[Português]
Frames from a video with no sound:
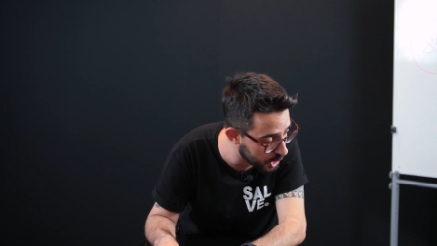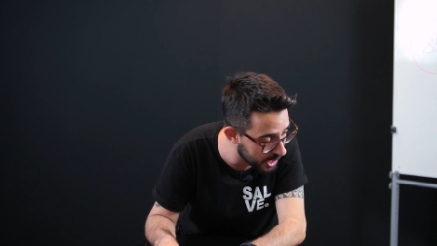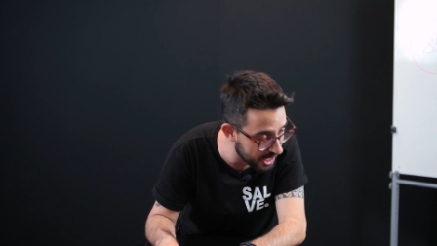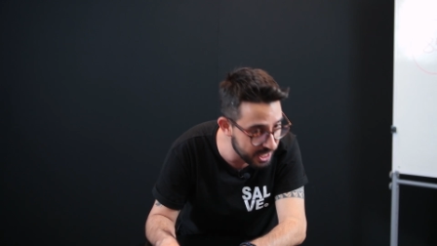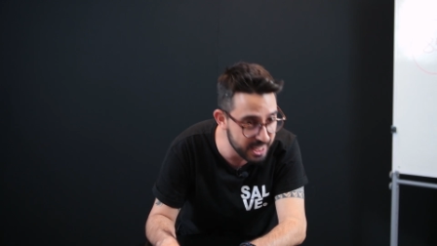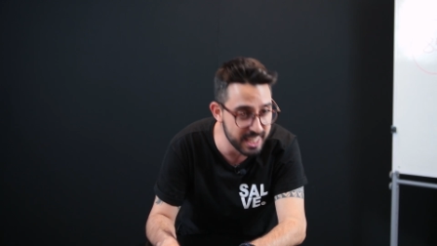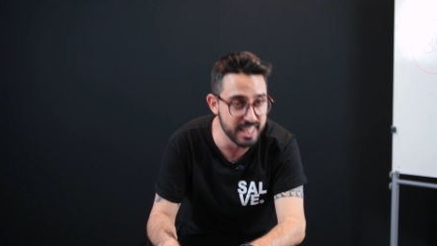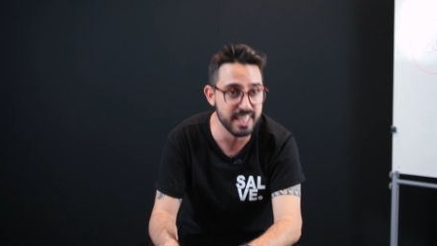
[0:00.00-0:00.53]
aqui.
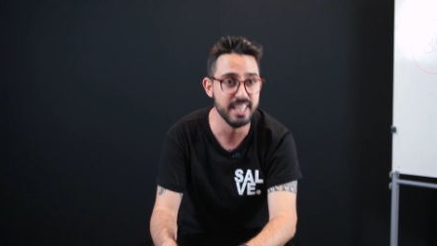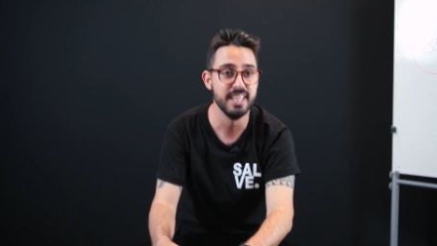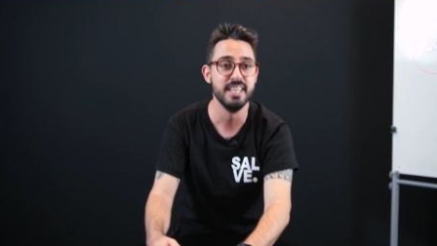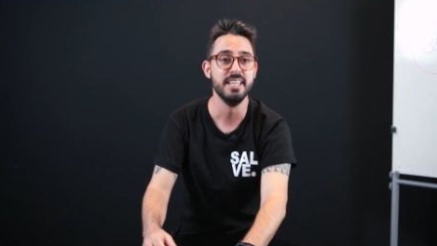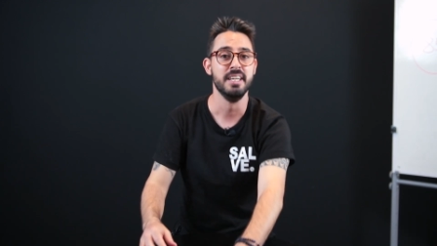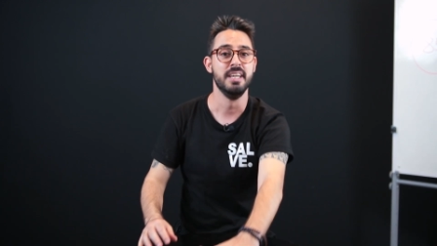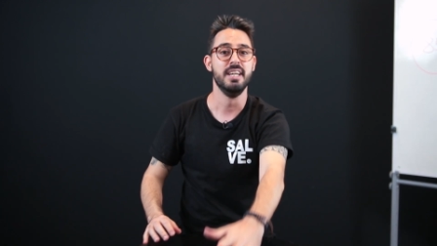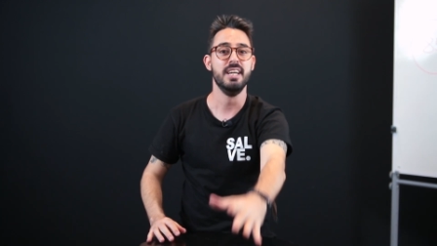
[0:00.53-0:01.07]

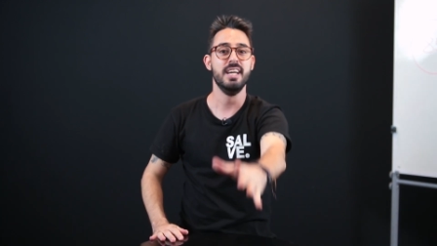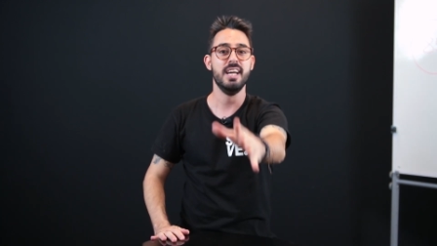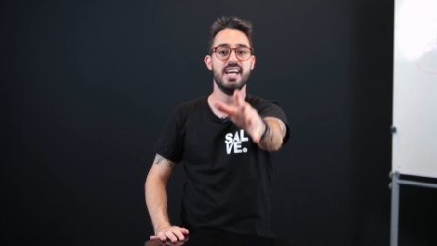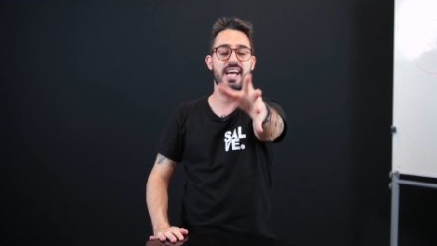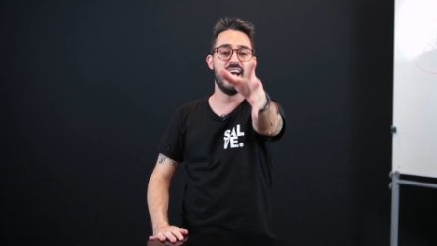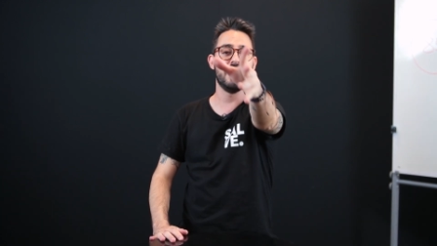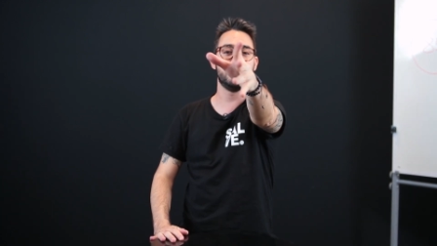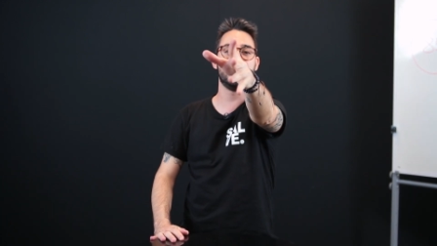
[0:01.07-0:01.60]

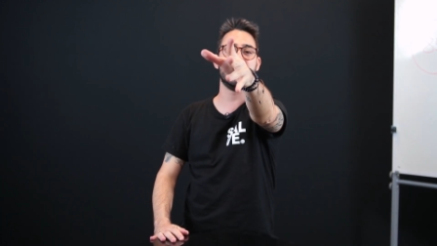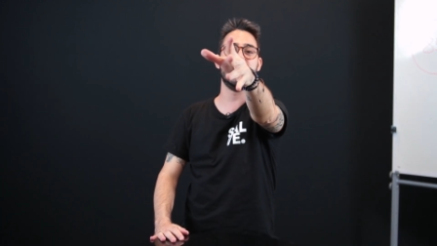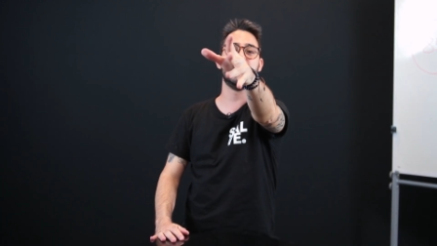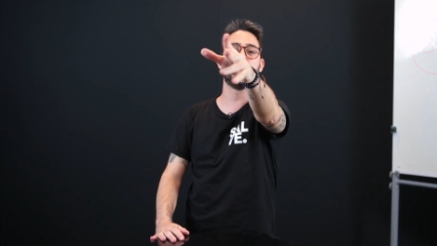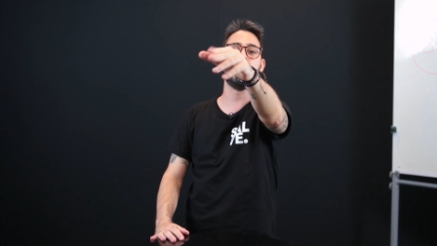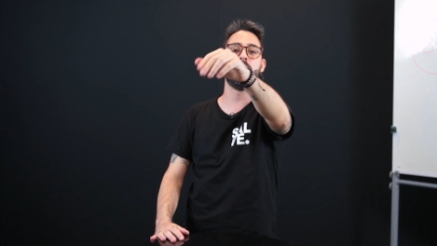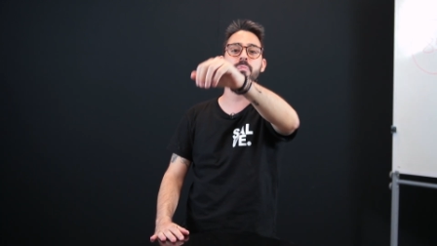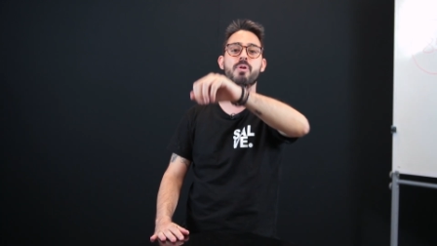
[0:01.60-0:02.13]
É o
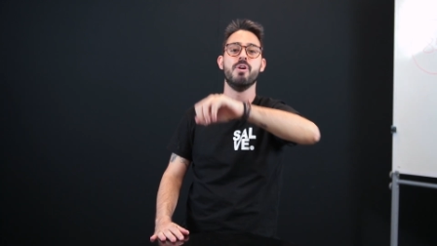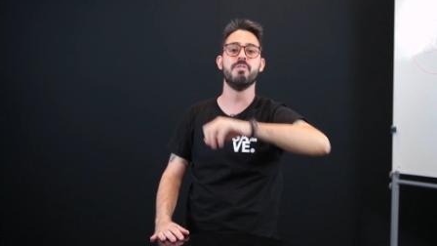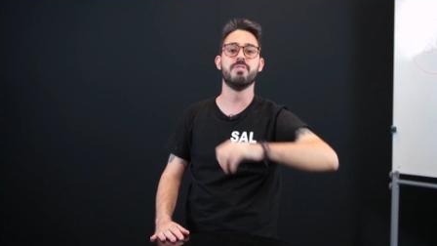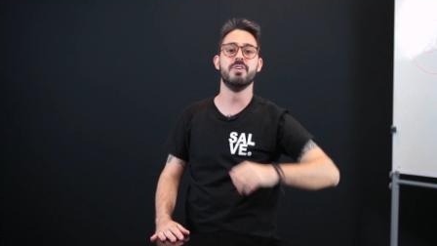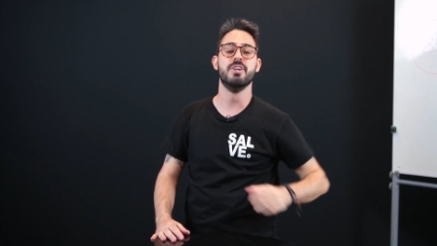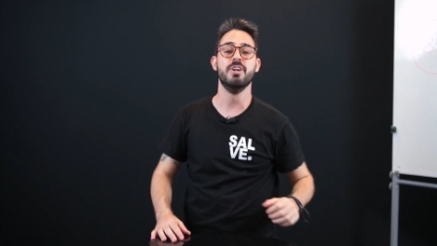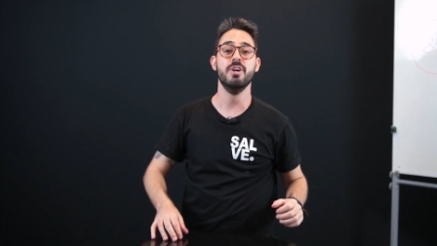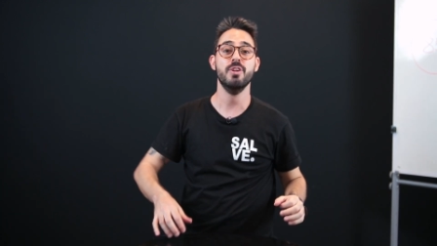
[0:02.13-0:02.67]
seguinte, meu
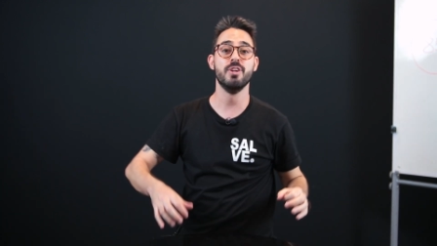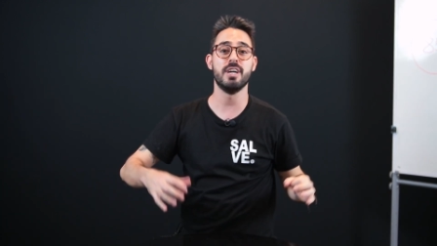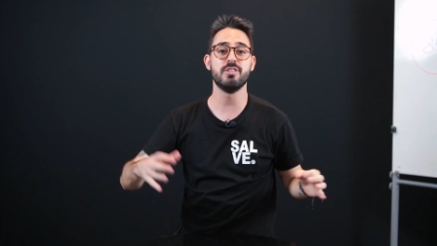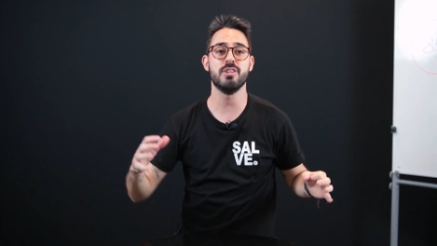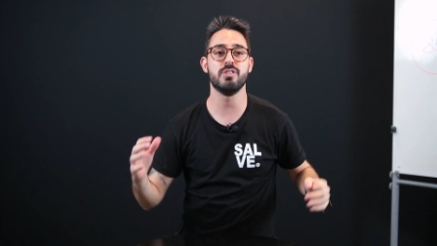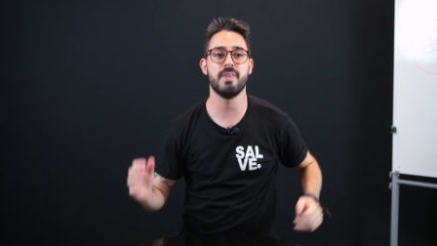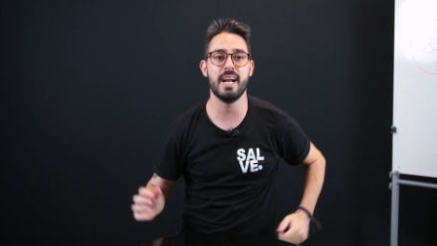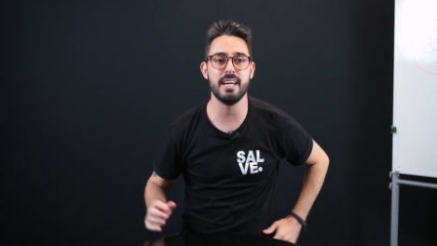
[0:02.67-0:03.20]
povo, nós
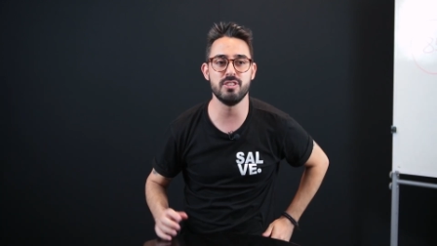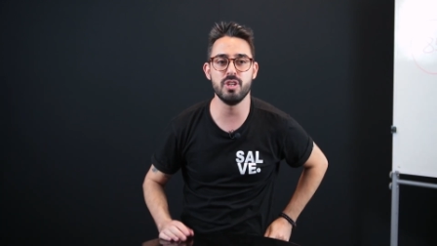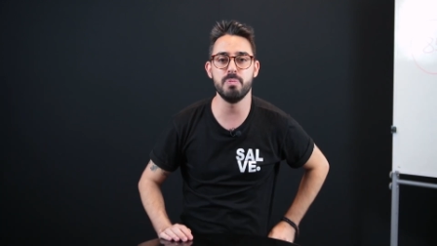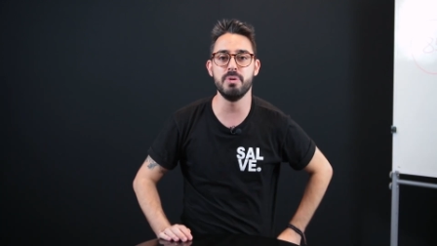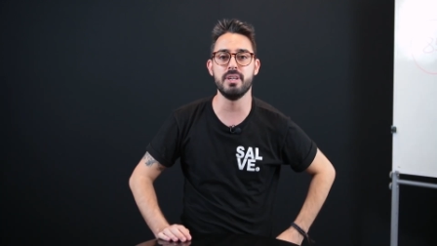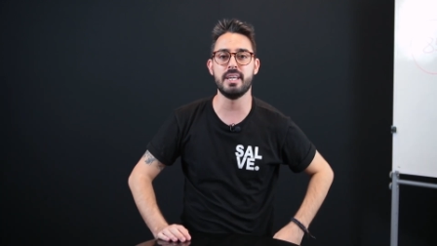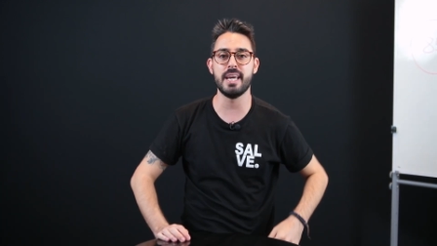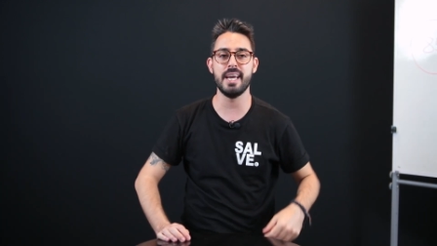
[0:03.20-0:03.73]
vamos falar
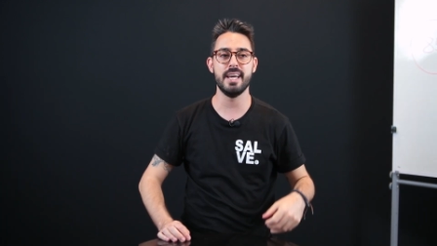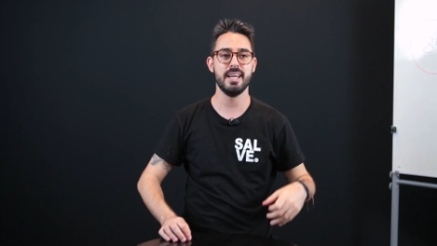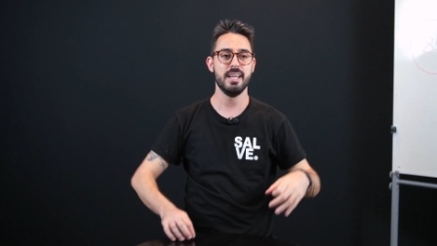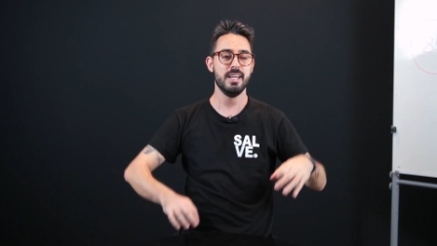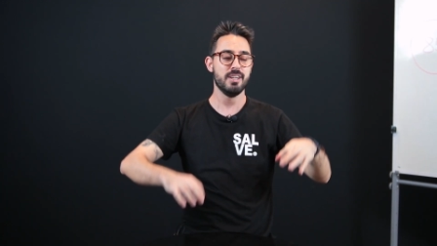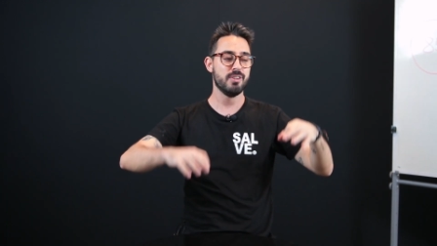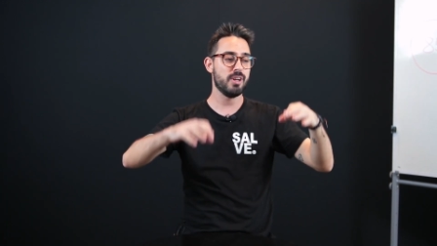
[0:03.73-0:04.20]
sobre o quê?